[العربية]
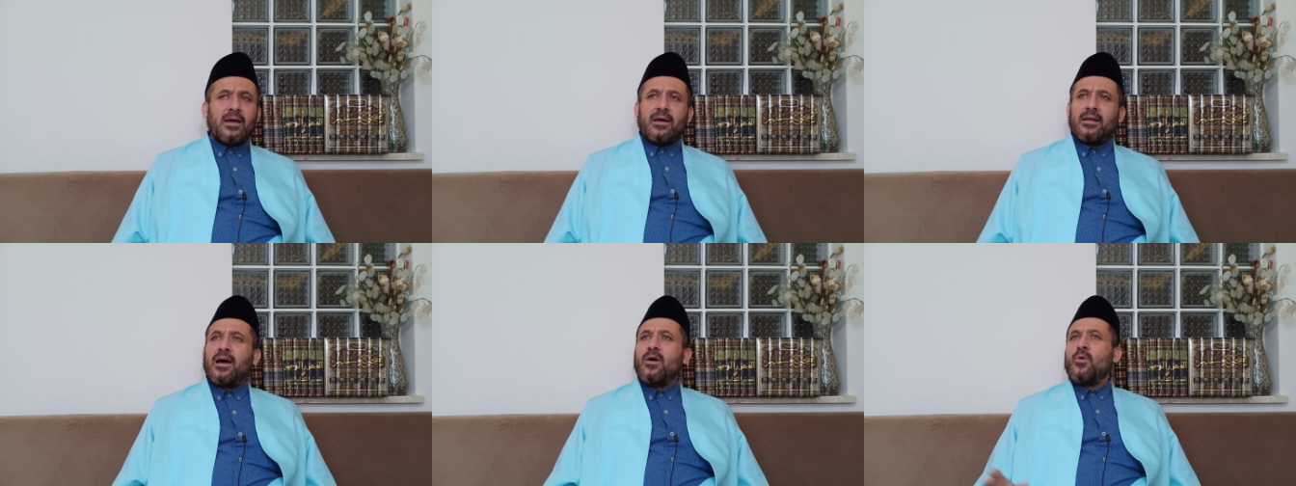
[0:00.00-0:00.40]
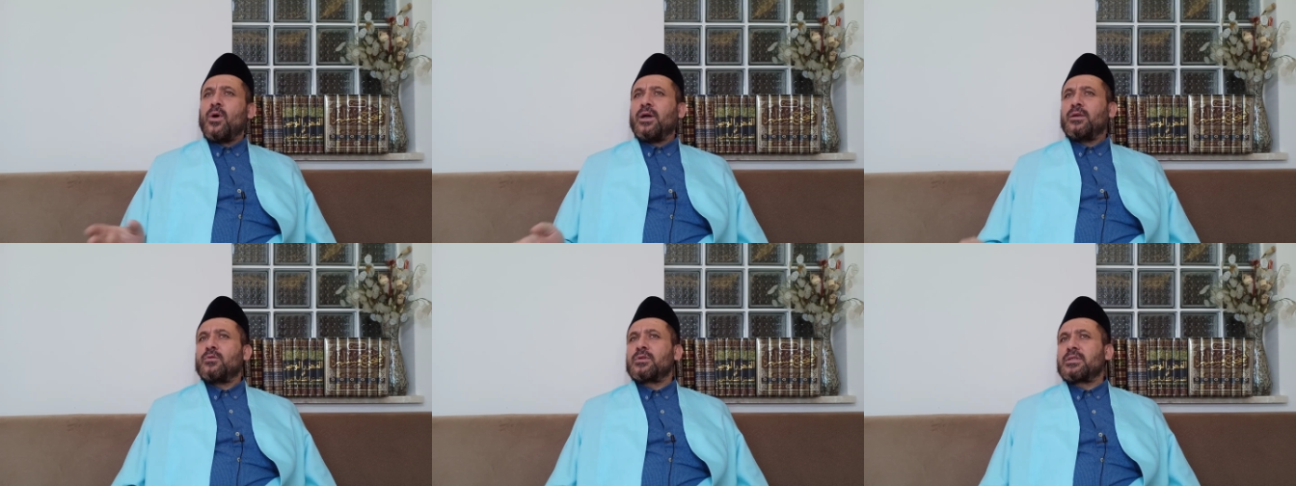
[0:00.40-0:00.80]

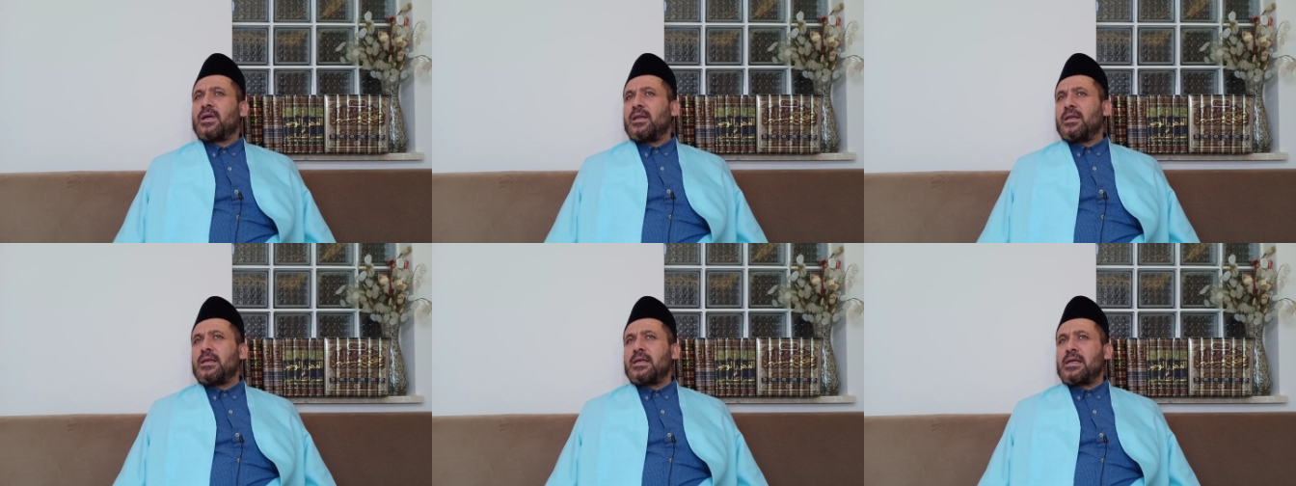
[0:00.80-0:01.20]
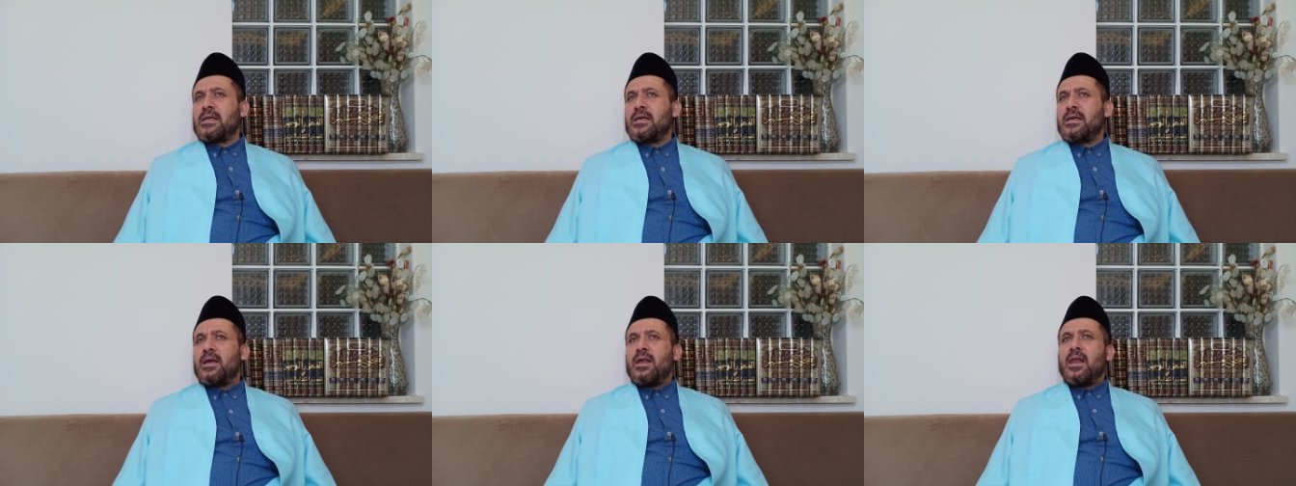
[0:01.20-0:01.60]
له أن
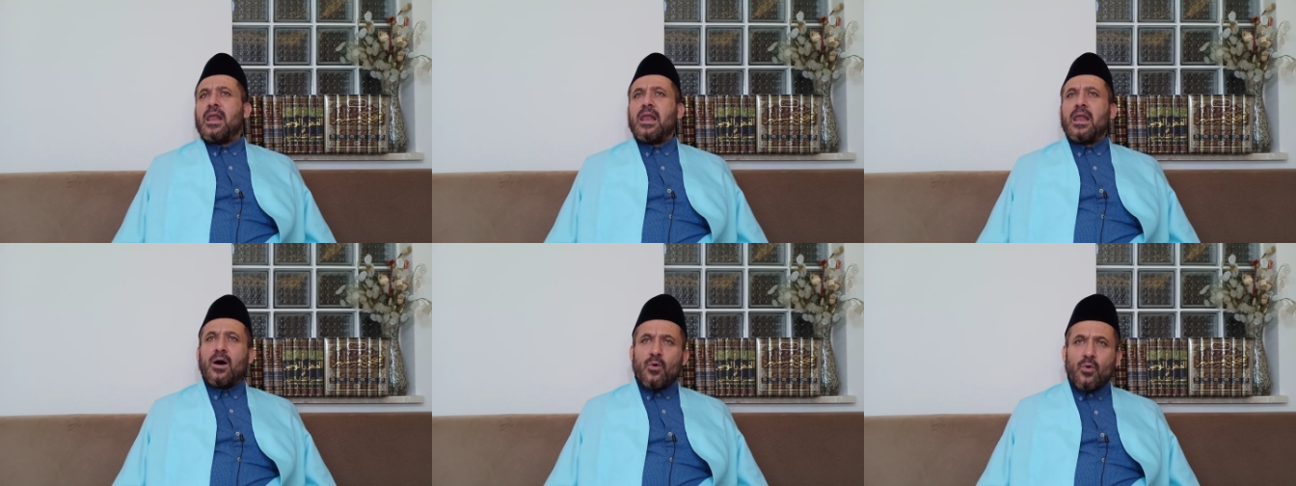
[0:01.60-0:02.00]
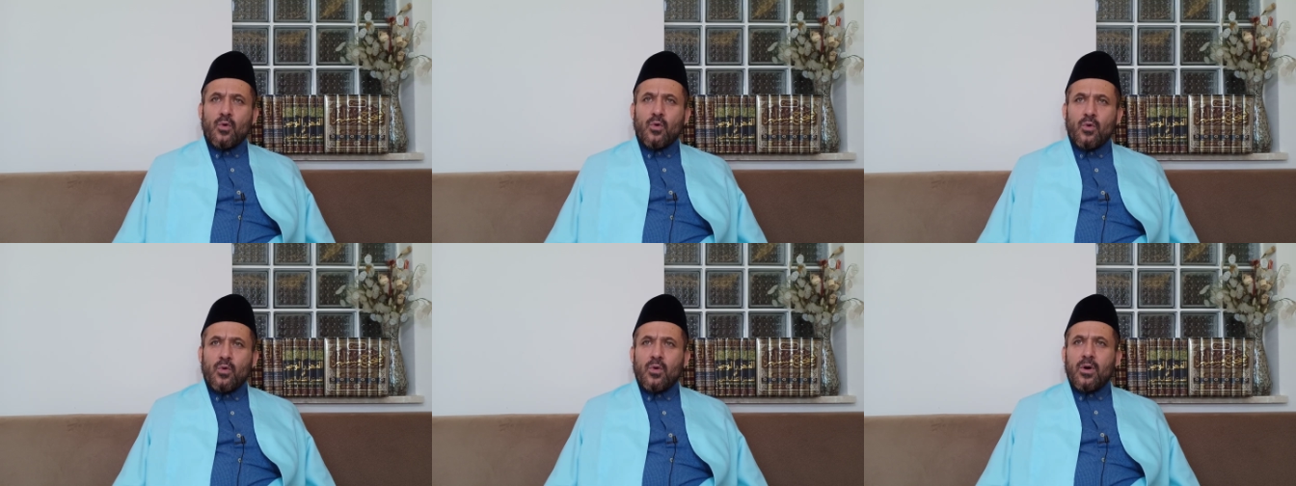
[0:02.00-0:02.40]
يصلي
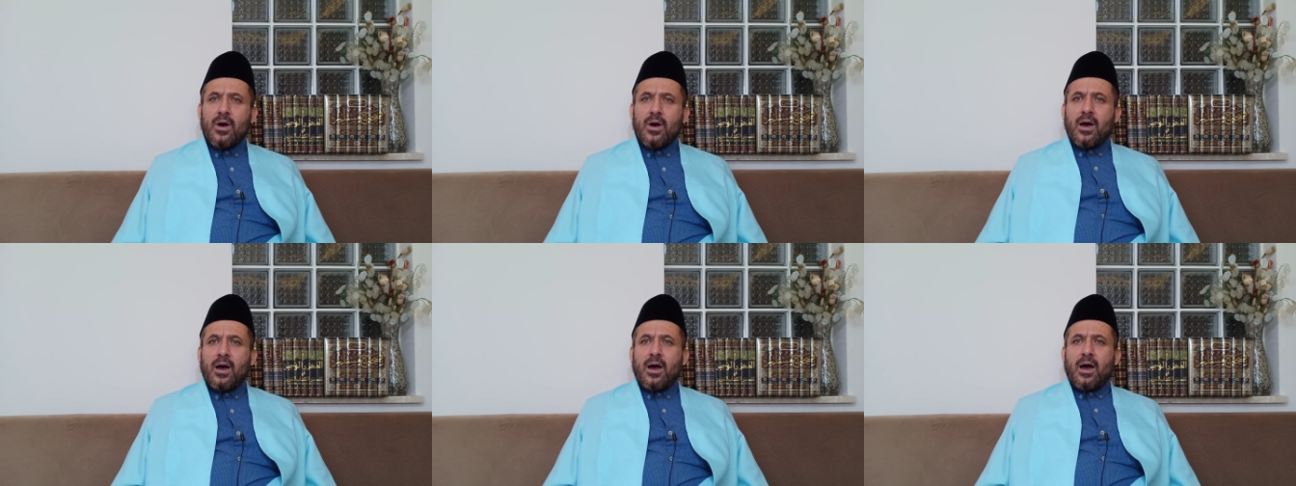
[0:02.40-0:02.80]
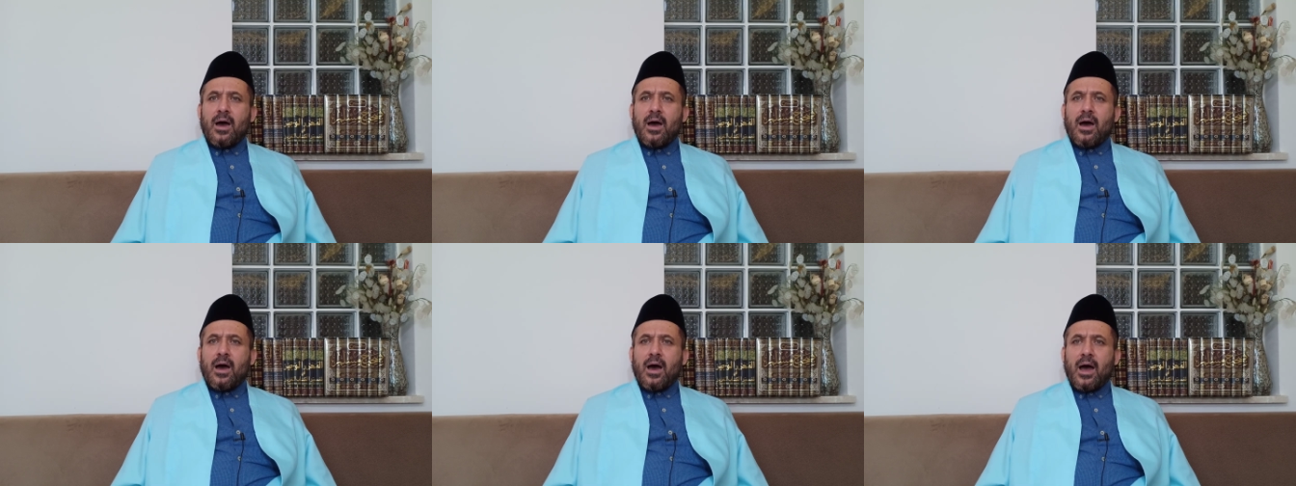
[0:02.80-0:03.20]
له
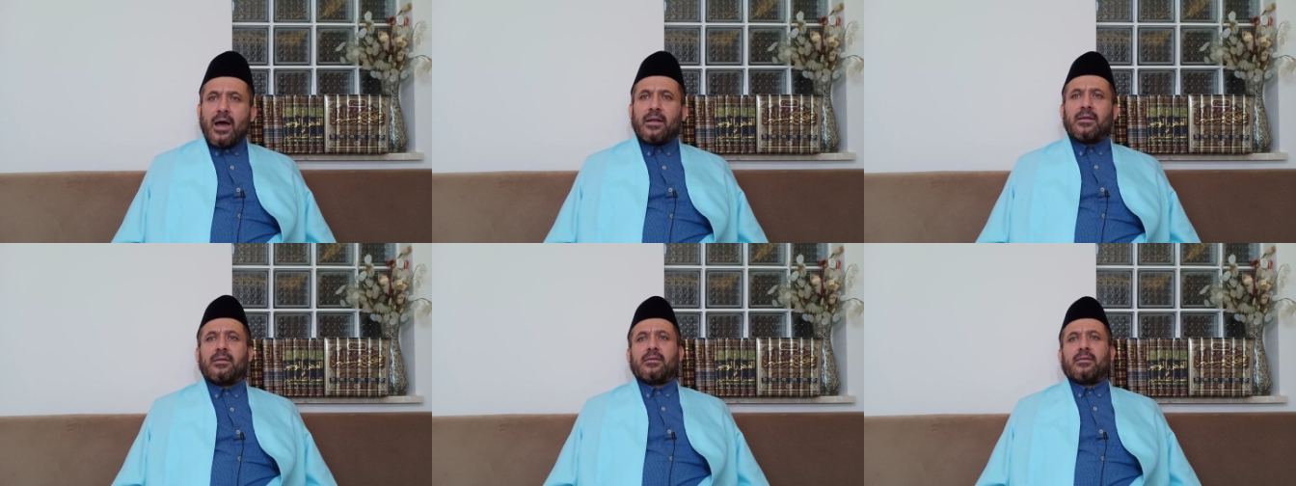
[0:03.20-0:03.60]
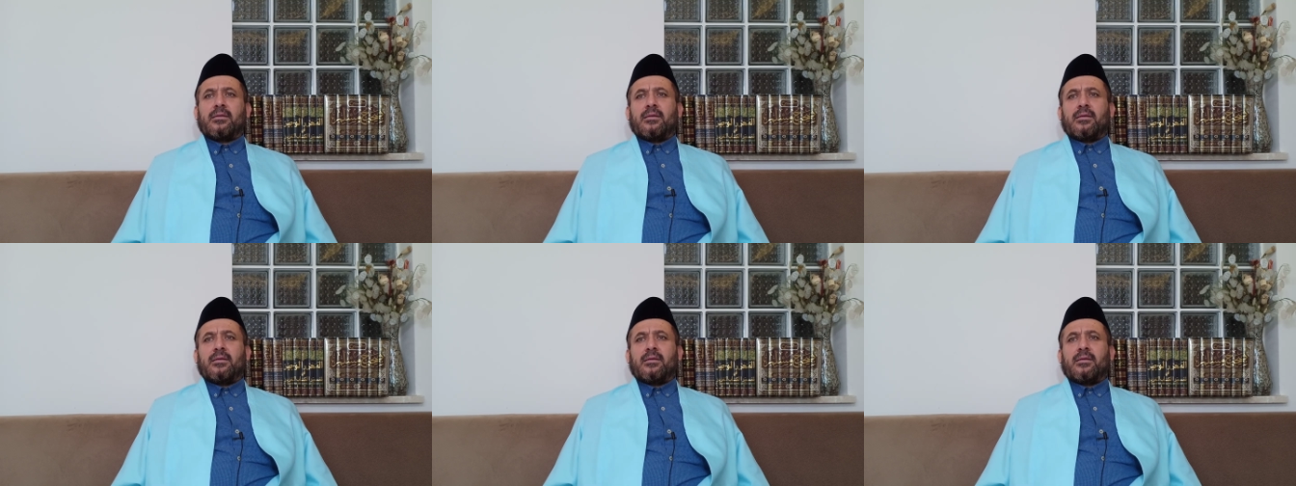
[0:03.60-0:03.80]
أن